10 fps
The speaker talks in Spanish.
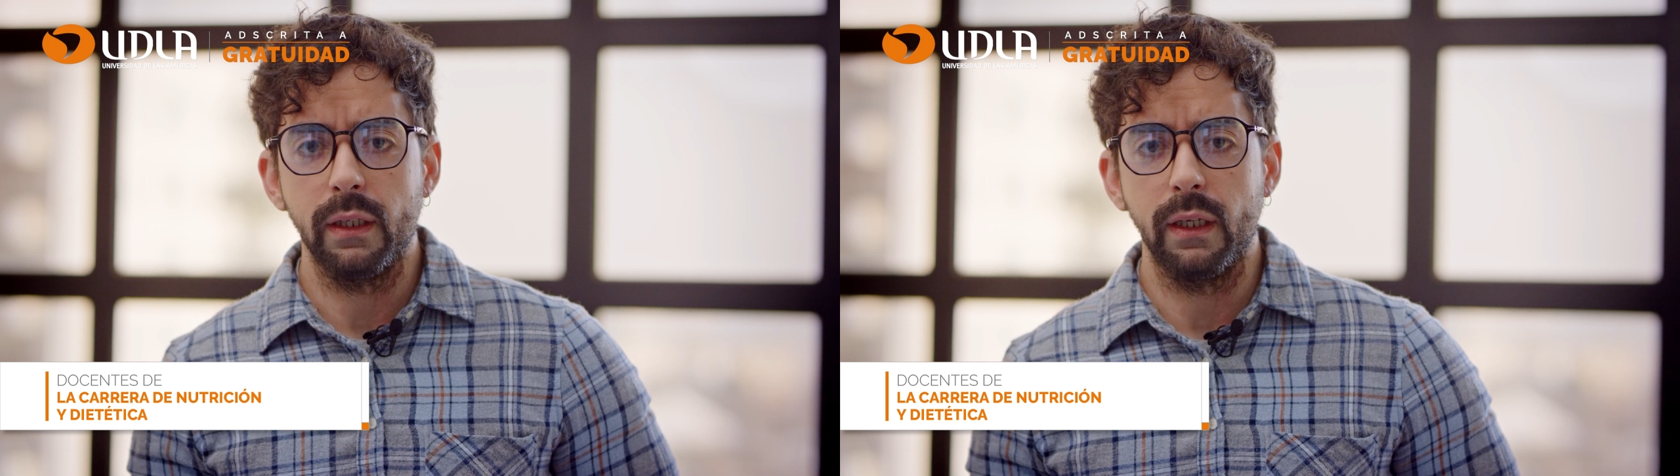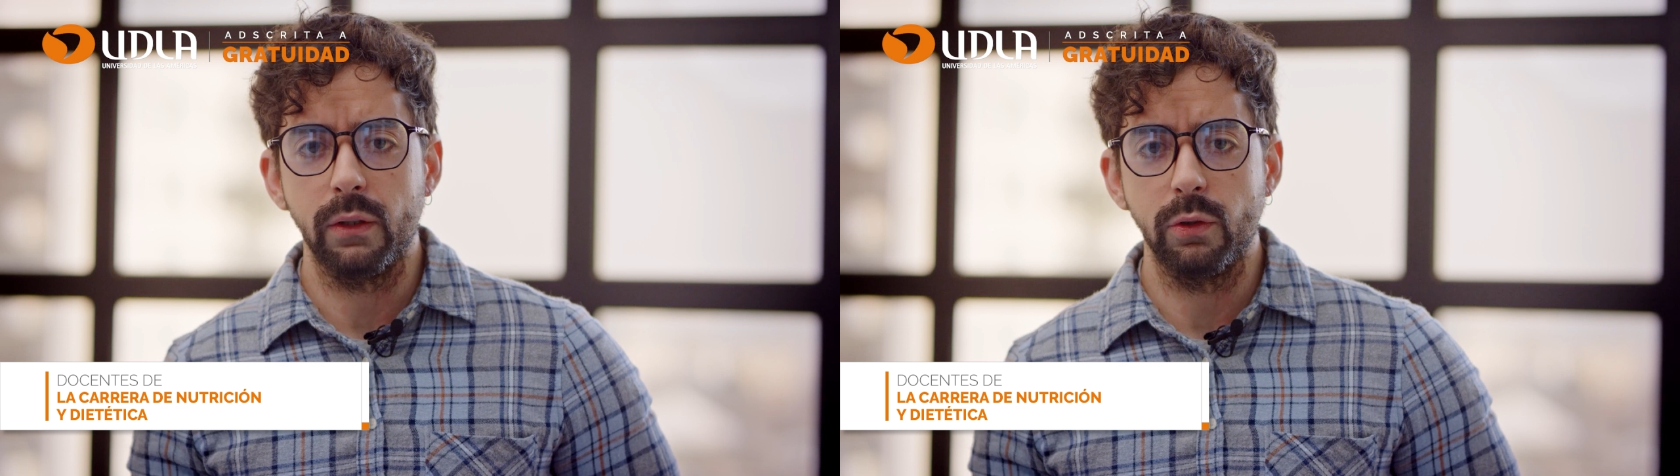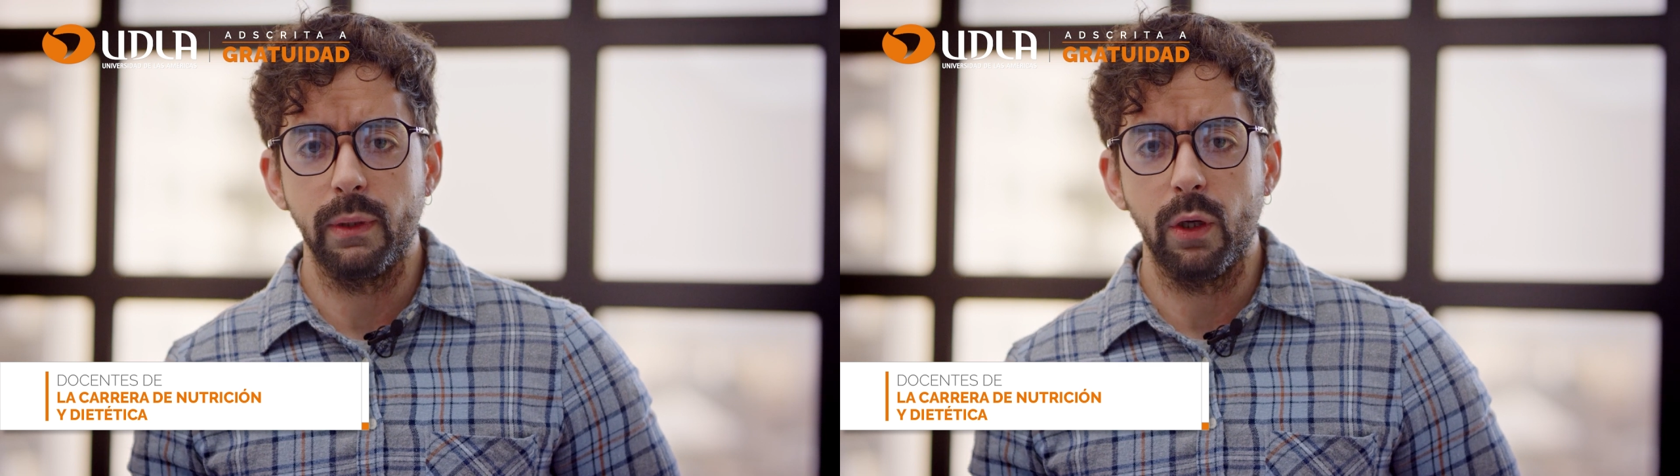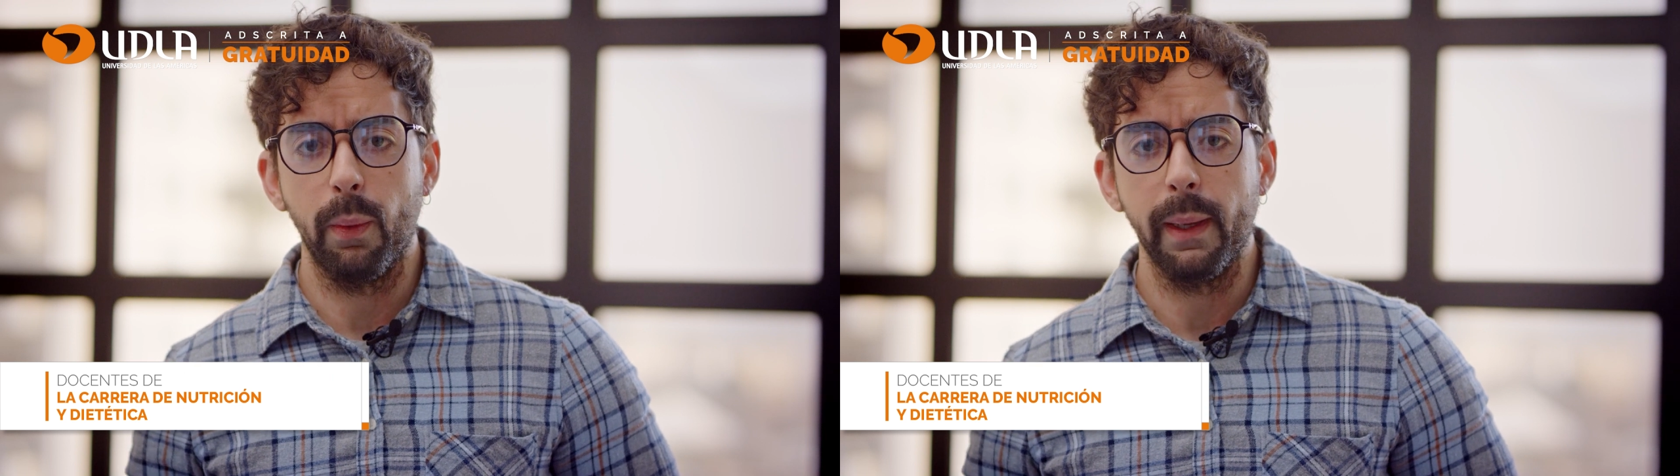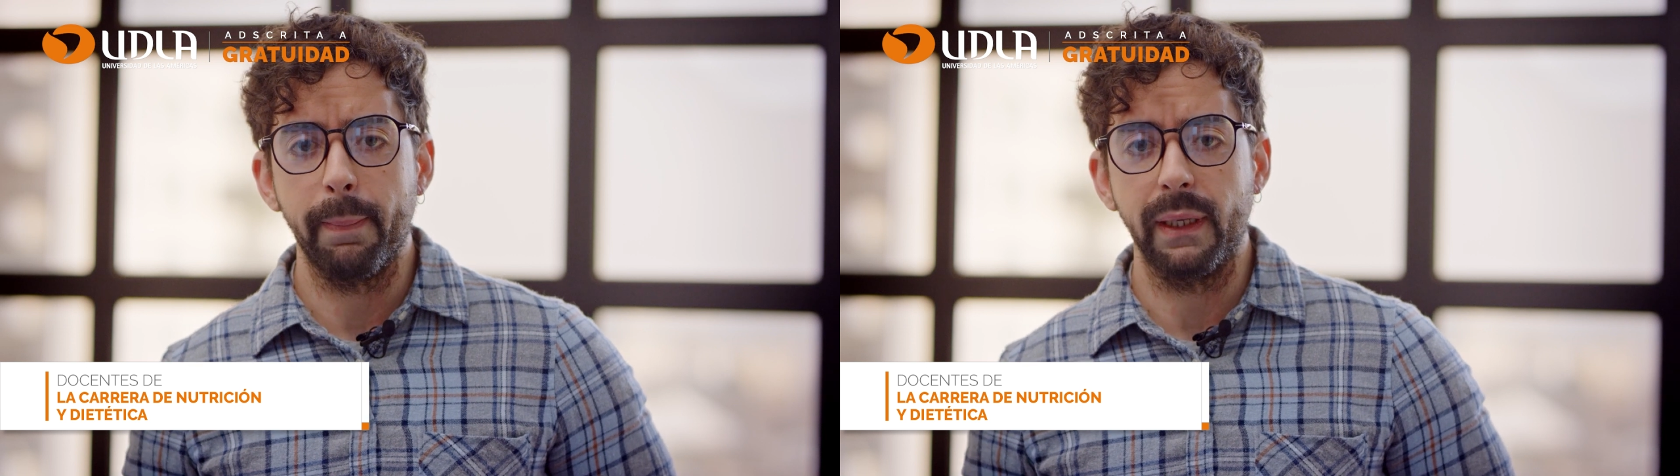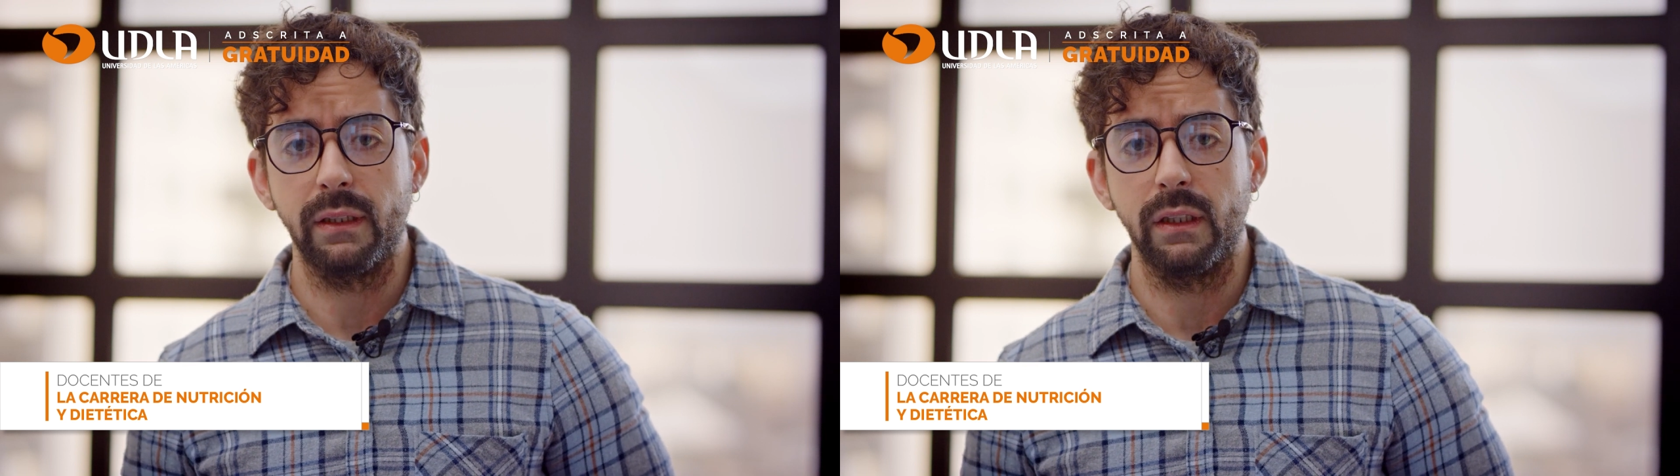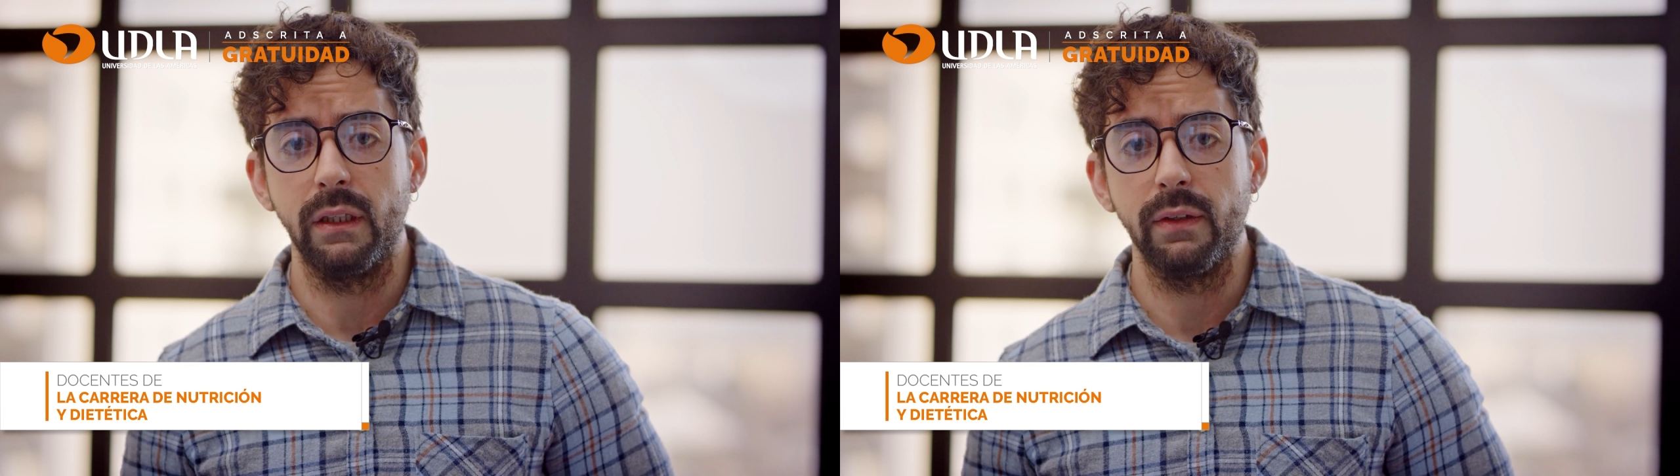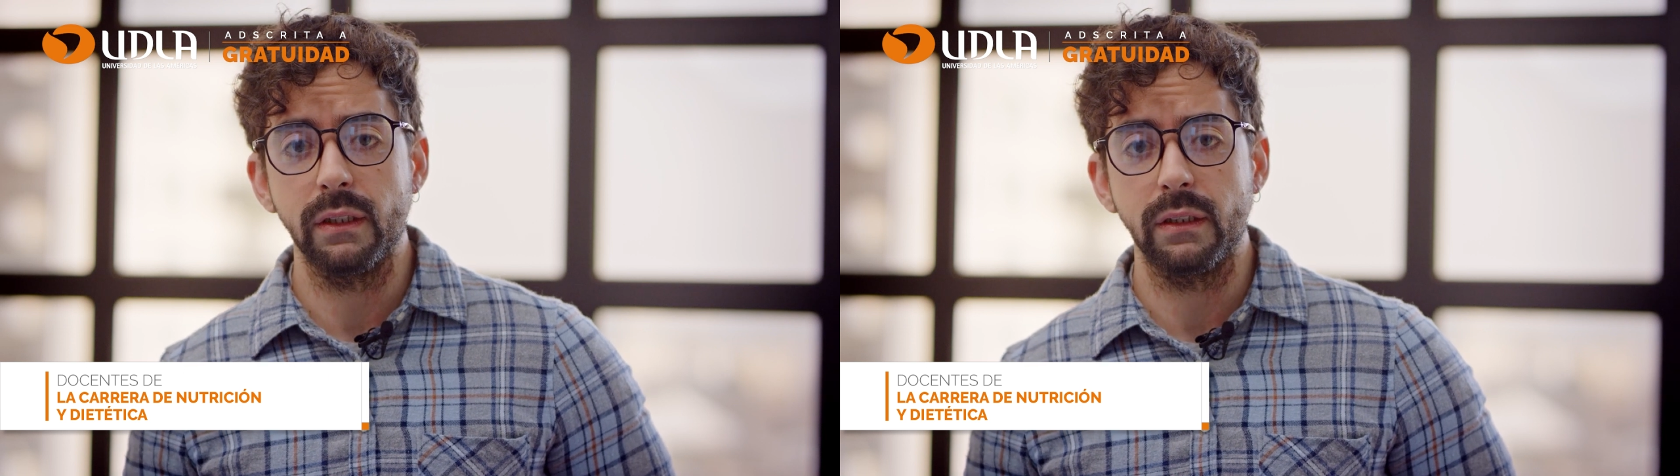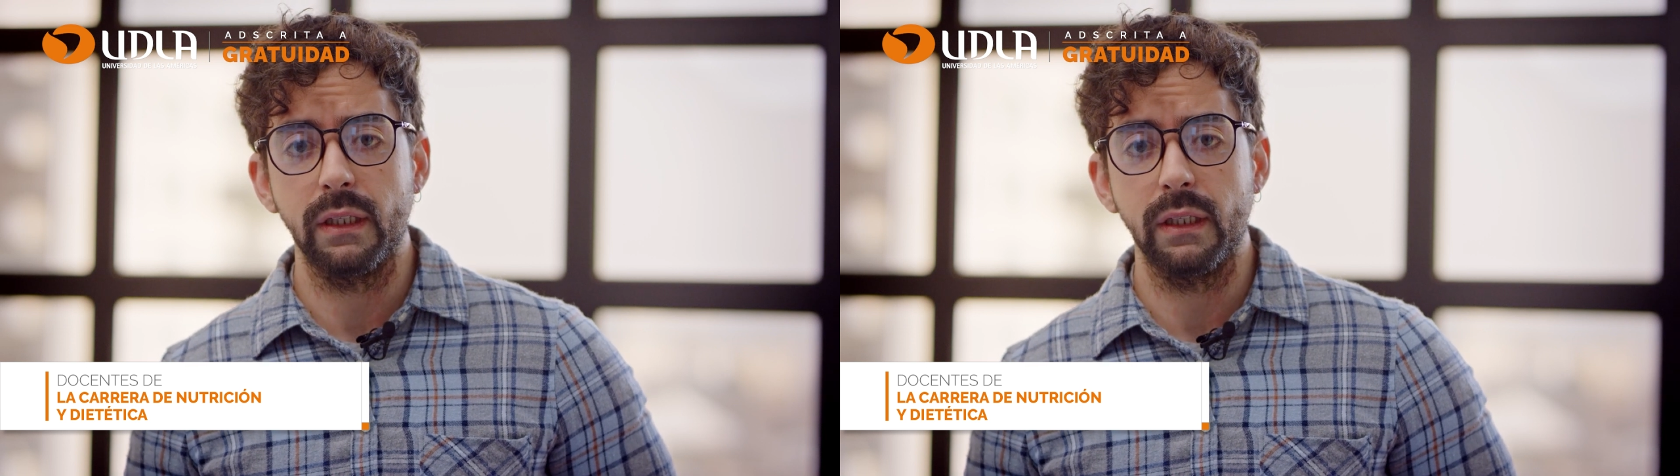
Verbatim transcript: y ha superado mis expectativas